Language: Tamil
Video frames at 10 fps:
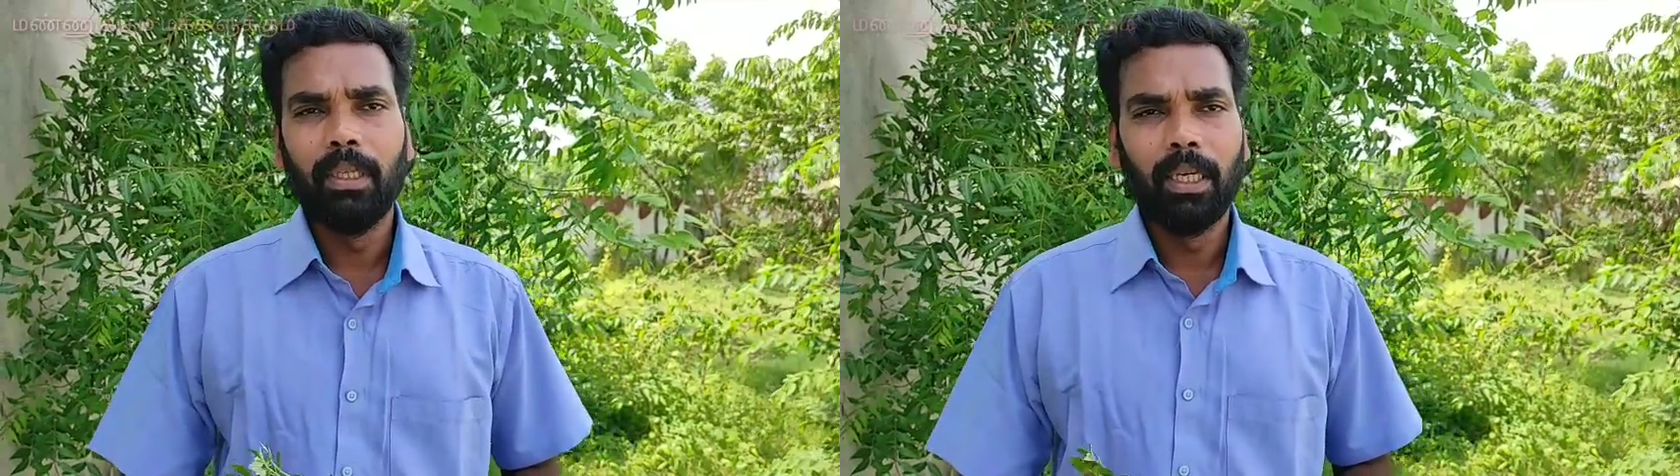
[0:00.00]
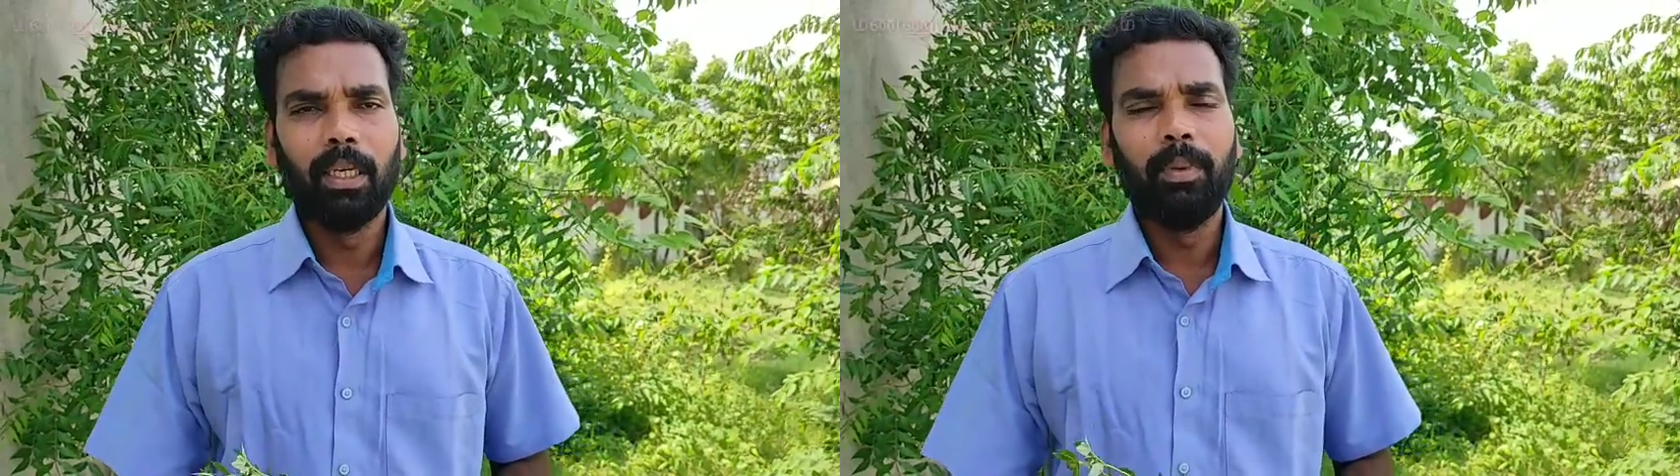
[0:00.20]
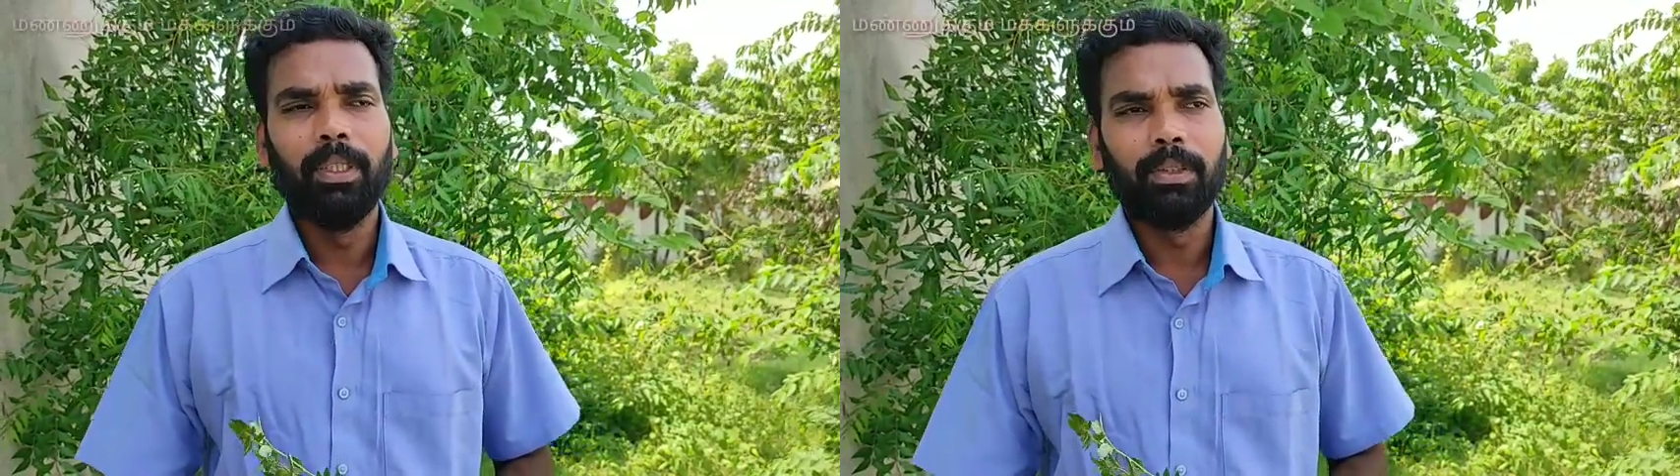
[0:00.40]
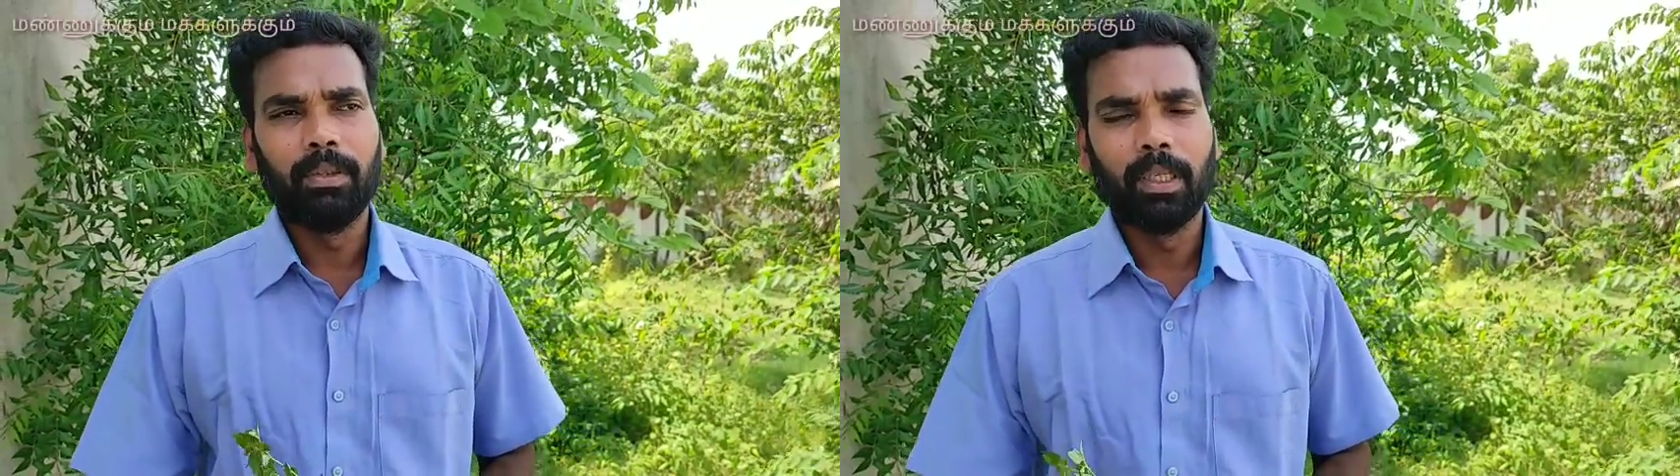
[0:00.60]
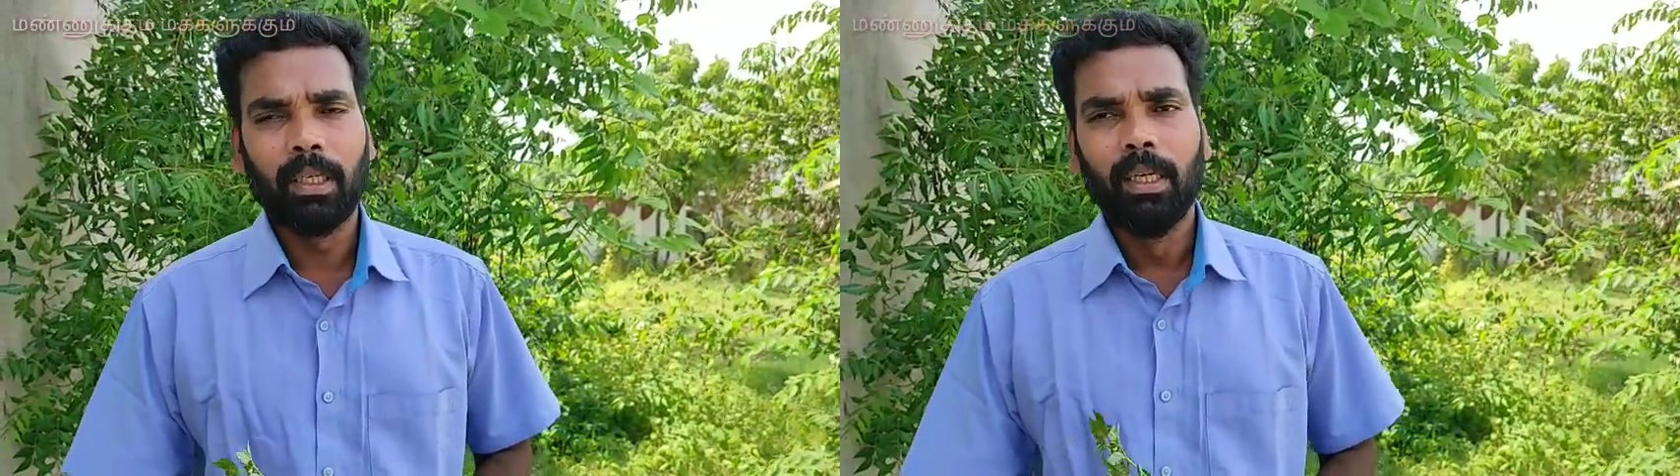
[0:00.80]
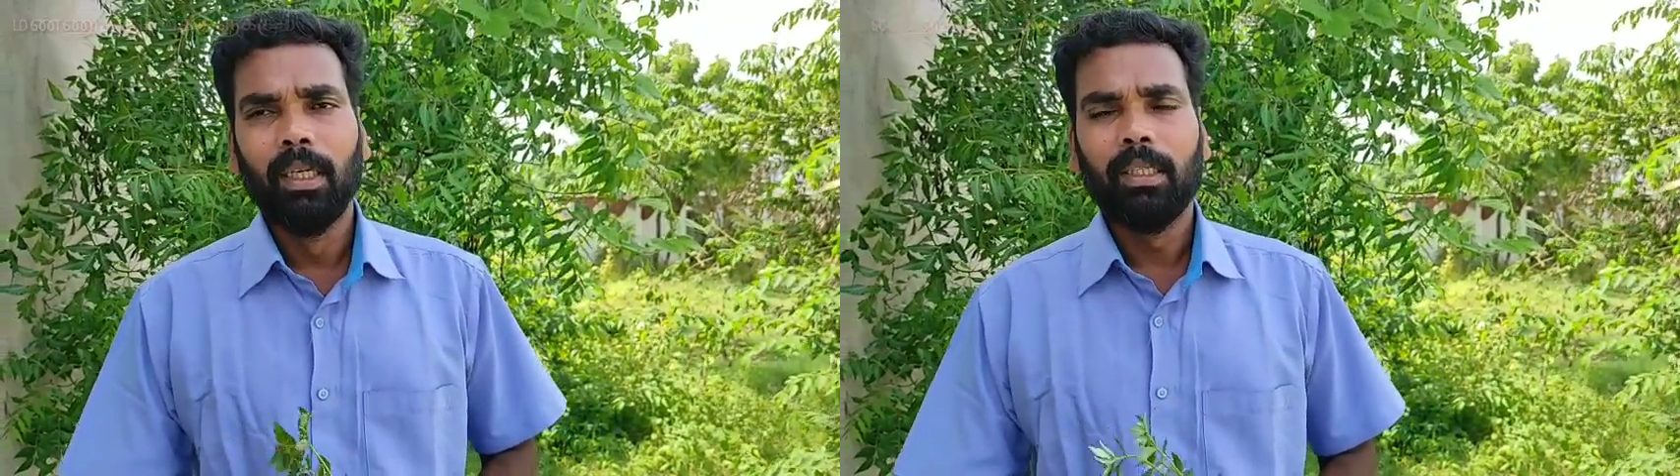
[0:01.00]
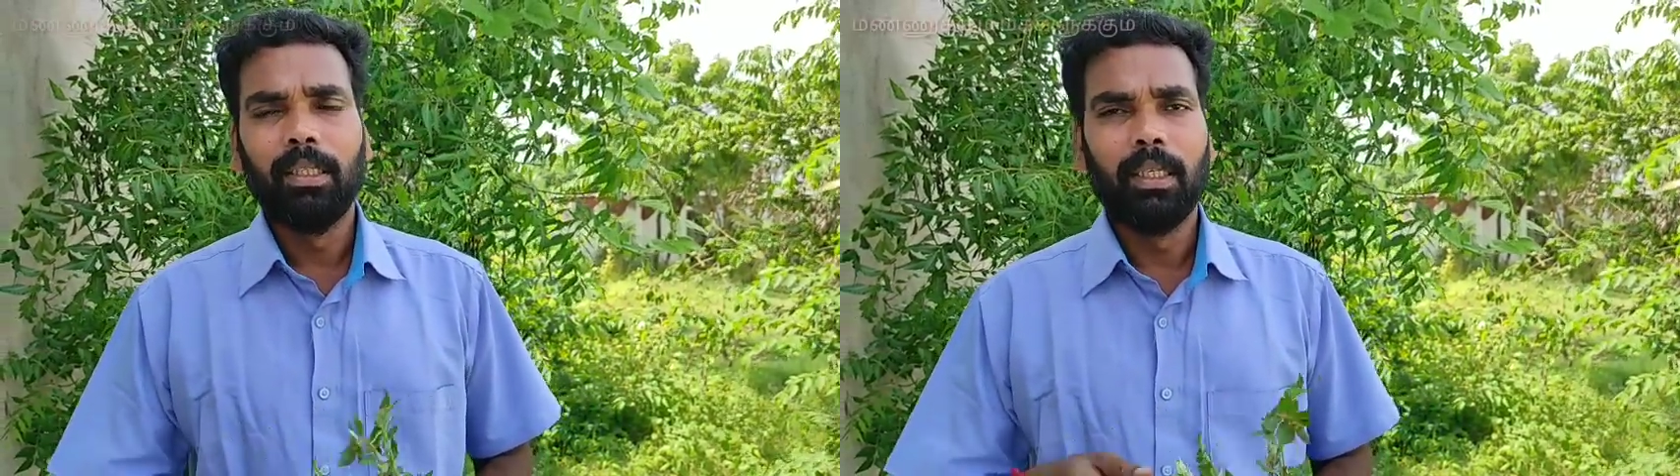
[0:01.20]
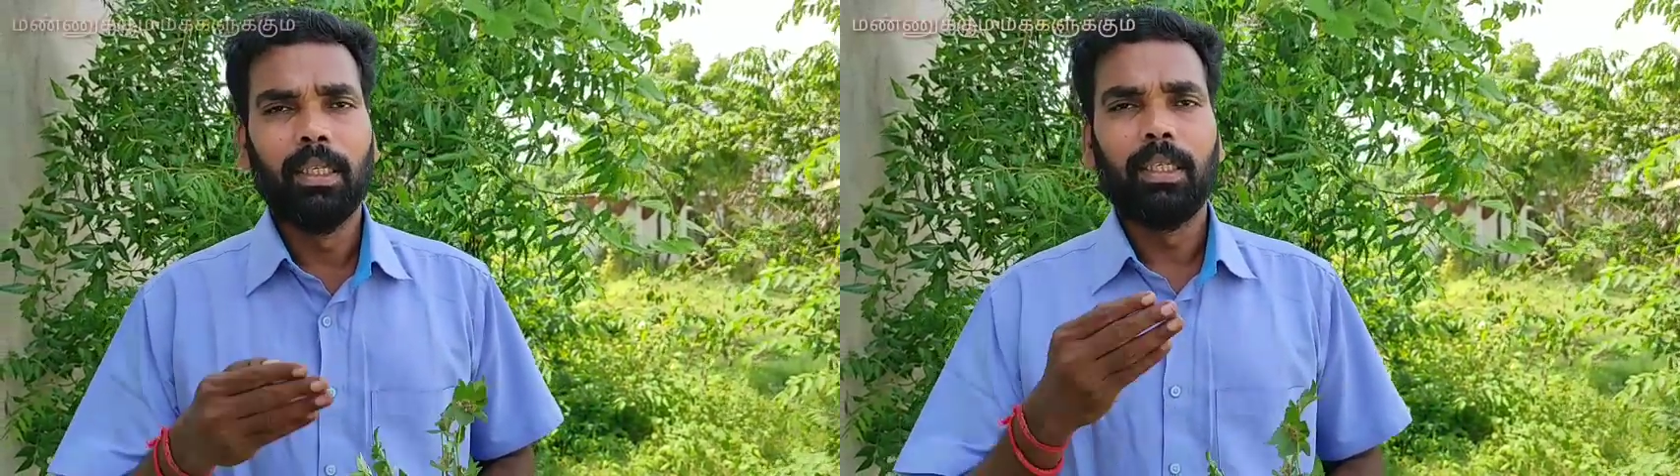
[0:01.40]
இல்லை அப்படின்னு சொன்னால்
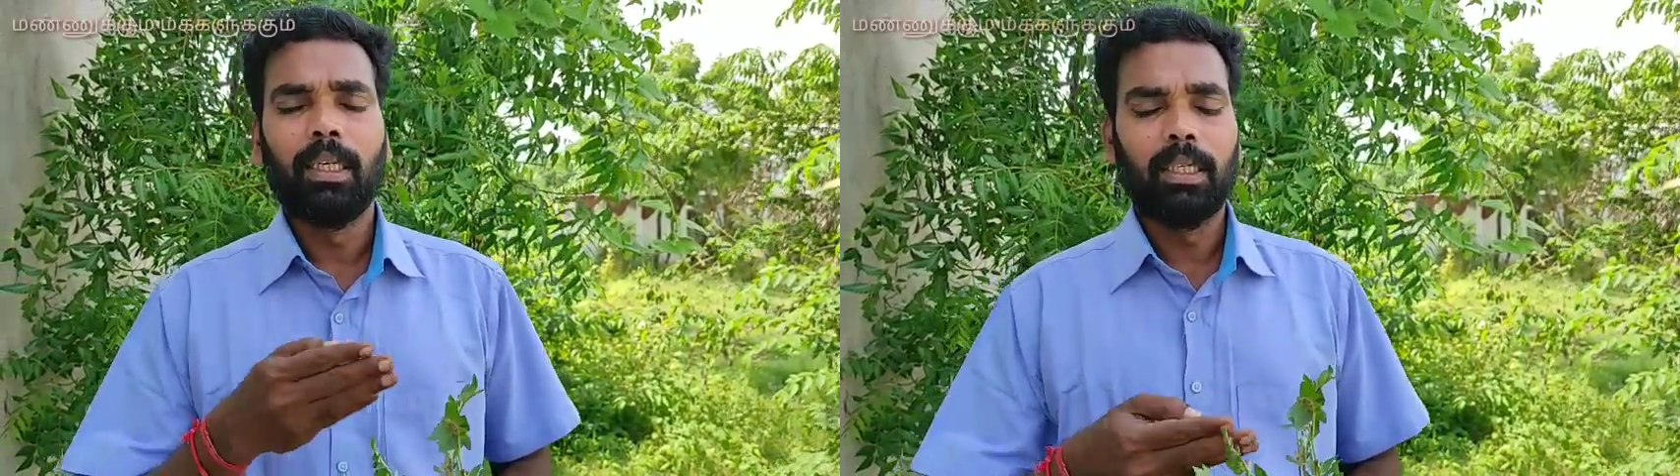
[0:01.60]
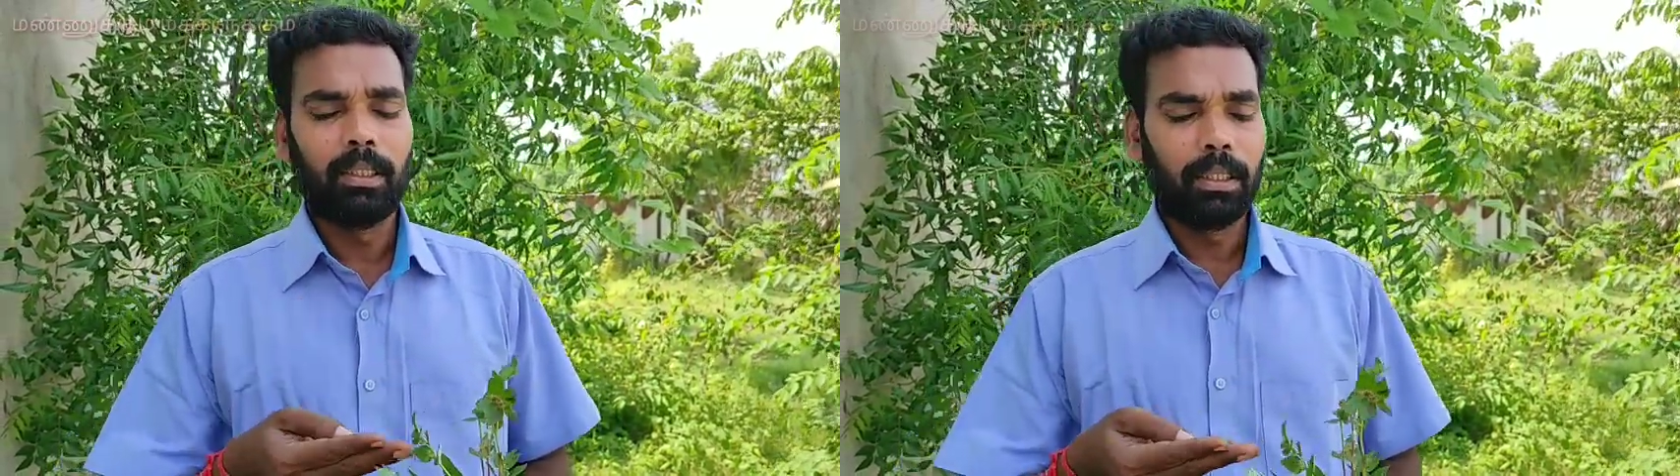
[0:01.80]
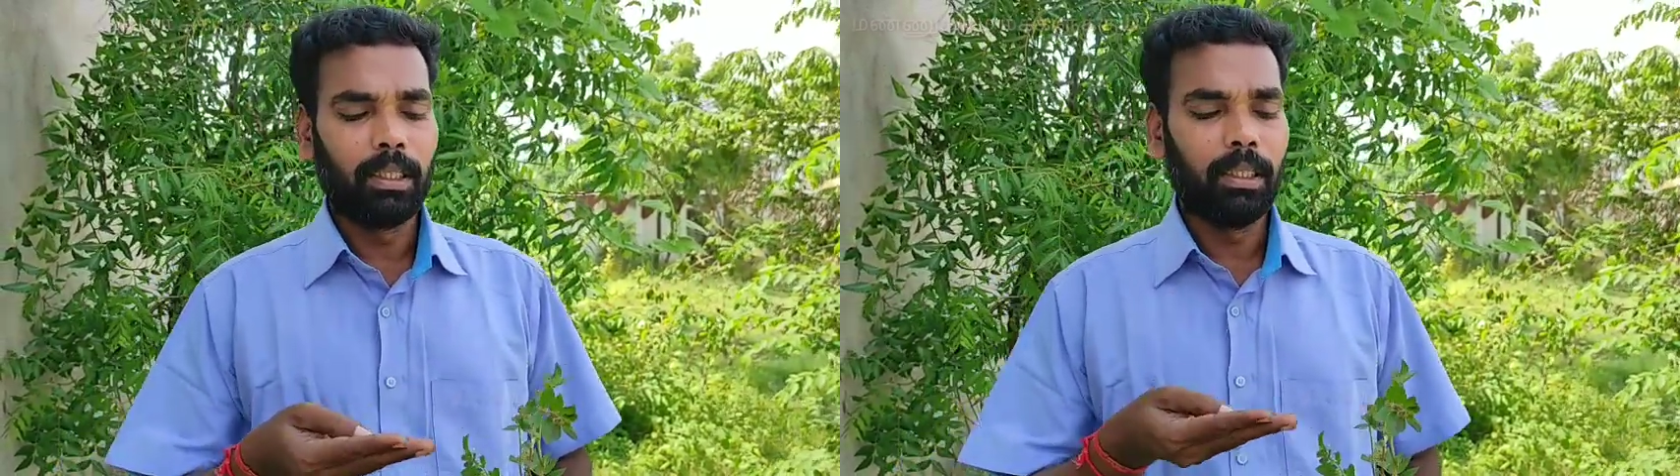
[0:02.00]
இதில் இருக்கிற அந்த